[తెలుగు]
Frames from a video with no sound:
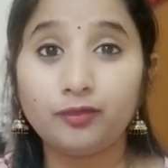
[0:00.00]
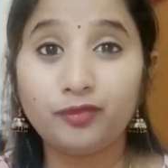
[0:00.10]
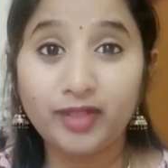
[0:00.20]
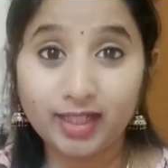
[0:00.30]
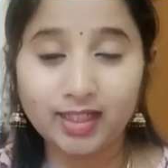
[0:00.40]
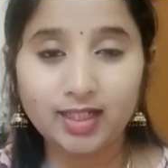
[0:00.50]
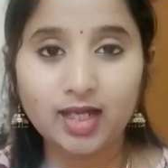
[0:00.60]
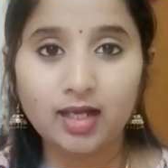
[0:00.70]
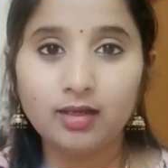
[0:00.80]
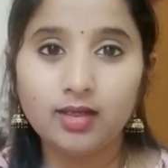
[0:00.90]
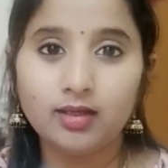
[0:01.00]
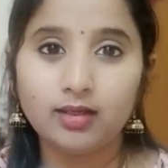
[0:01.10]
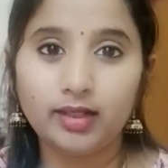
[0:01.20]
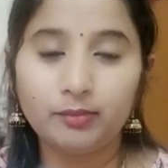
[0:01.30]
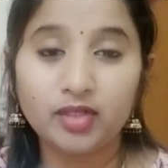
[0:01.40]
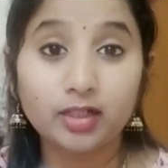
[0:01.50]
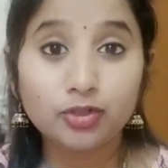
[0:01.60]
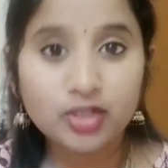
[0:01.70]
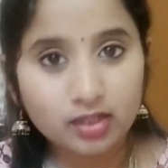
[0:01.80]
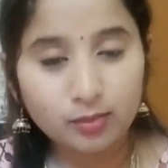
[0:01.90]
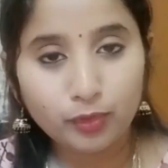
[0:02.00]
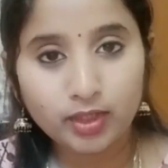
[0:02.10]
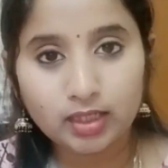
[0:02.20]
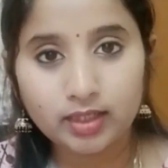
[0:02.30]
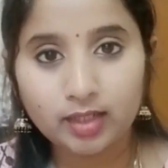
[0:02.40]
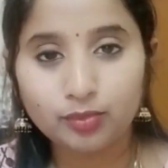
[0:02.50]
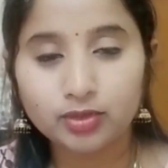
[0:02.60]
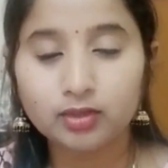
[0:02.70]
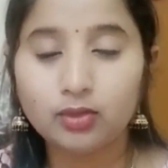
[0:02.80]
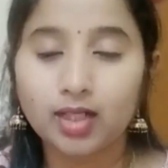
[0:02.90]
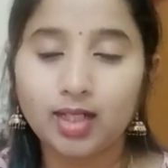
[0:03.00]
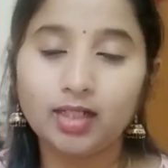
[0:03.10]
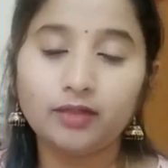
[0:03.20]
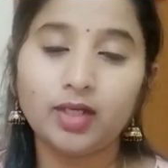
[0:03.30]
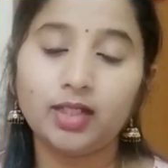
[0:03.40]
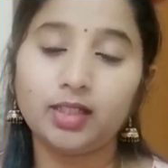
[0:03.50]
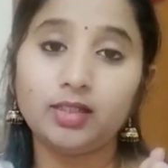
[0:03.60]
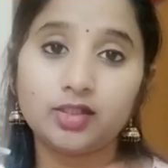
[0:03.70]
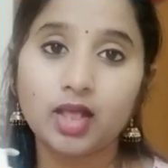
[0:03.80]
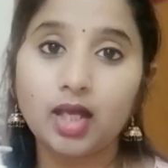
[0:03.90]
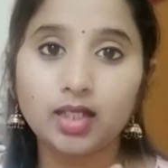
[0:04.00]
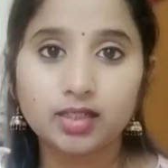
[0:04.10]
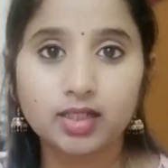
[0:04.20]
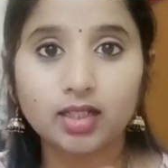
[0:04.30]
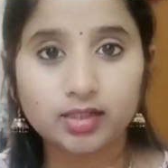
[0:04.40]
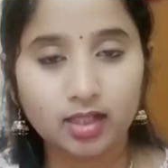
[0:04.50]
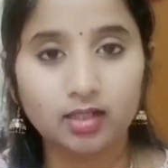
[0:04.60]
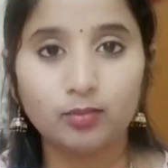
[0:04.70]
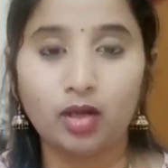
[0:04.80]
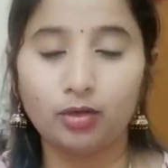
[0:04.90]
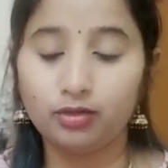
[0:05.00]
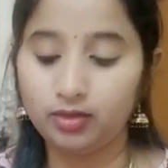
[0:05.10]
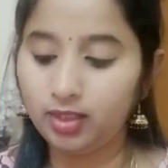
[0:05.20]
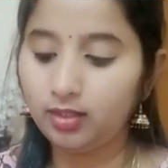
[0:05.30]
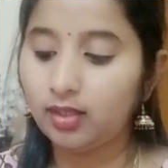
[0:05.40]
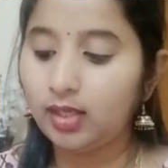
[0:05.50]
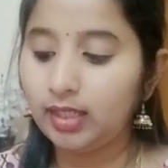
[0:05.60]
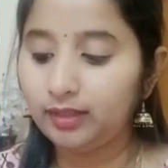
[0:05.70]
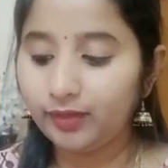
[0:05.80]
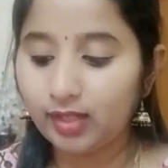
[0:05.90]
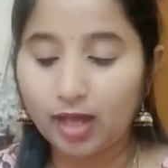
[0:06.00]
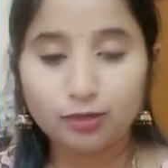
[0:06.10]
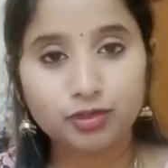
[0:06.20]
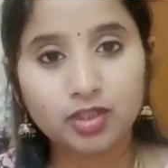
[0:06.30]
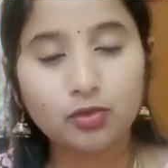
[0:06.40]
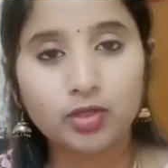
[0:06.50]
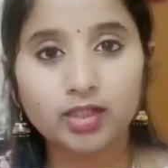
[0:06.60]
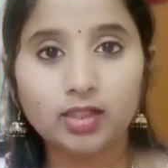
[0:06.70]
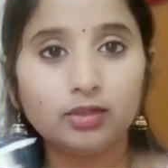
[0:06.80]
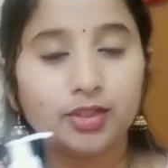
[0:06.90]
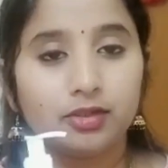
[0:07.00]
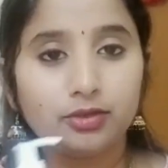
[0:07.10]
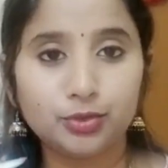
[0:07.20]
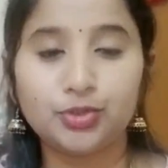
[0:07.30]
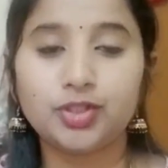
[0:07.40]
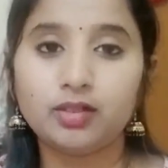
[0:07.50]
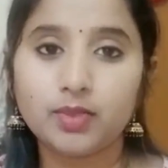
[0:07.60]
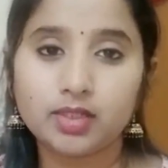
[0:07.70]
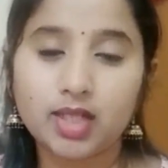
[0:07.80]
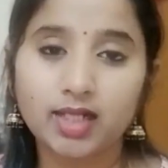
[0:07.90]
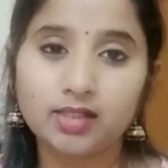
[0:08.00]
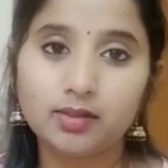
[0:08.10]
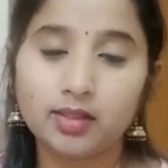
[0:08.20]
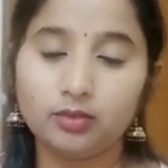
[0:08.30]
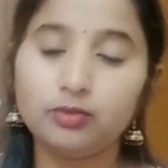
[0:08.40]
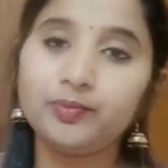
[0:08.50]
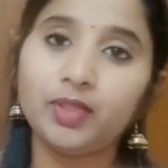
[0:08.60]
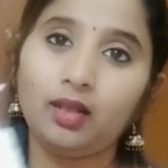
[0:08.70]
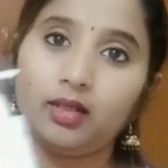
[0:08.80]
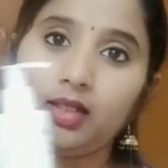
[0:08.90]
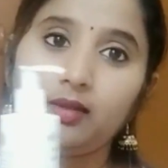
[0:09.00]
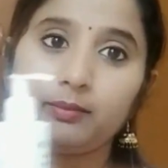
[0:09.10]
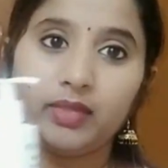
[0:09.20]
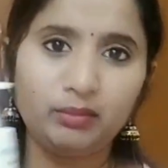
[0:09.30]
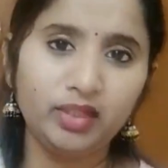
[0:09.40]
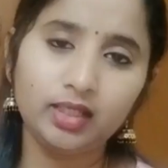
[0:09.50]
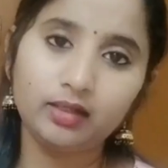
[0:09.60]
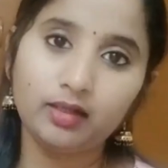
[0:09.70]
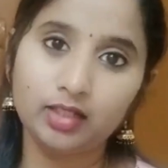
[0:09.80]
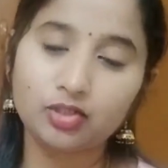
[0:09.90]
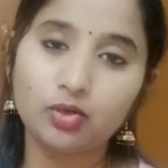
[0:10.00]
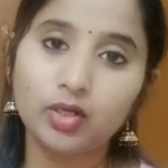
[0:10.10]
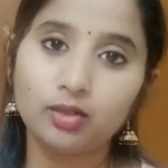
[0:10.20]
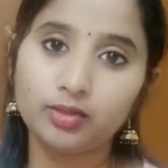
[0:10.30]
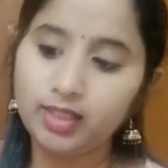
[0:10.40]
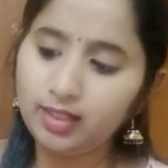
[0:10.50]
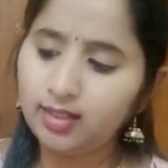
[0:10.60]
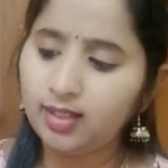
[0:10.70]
ఫ్లేకీగా ఏమంటారు చిట్లు పోయినట్టు అయిపోతుందో అలాంటి వాళ్ళకి ఇది చాలా చాలా చాలా బాగుంటుంది ఈవెన్ ఆర్ష్కి కూడా నేను ఇది యూజ్ చేయడం స్టార్ట్ చేశాను అంటే బేబీ కేర్ రేంజ్ కూడా ఉంది